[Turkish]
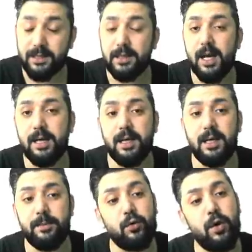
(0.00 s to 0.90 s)
daha
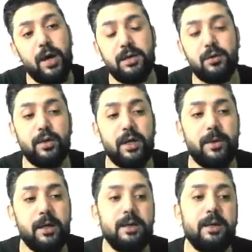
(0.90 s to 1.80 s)
gelebilir o ayrı konu
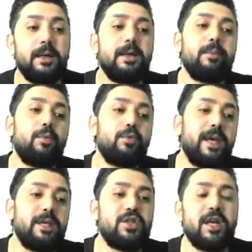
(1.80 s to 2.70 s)
ama bu
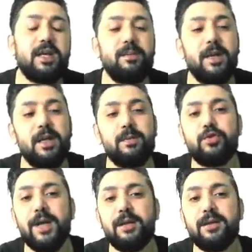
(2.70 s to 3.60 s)
geri çekilmeler bu
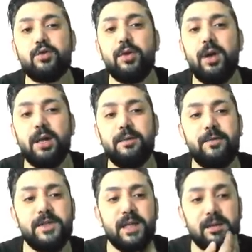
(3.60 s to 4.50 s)
saatten sonra alım
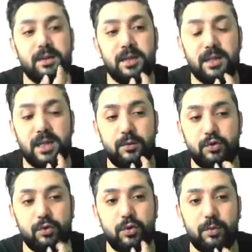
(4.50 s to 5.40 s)
fırsatıdır diye
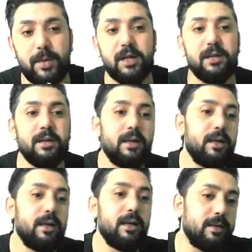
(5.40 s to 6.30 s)
düşünüyorum. Bakın
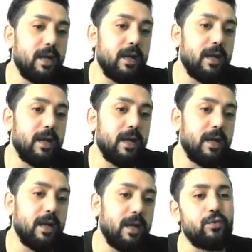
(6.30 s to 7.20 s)
tabloyu
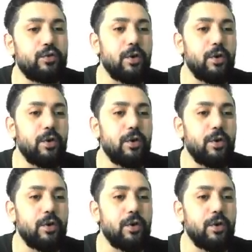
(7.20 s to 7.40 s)
görüyorsunuz.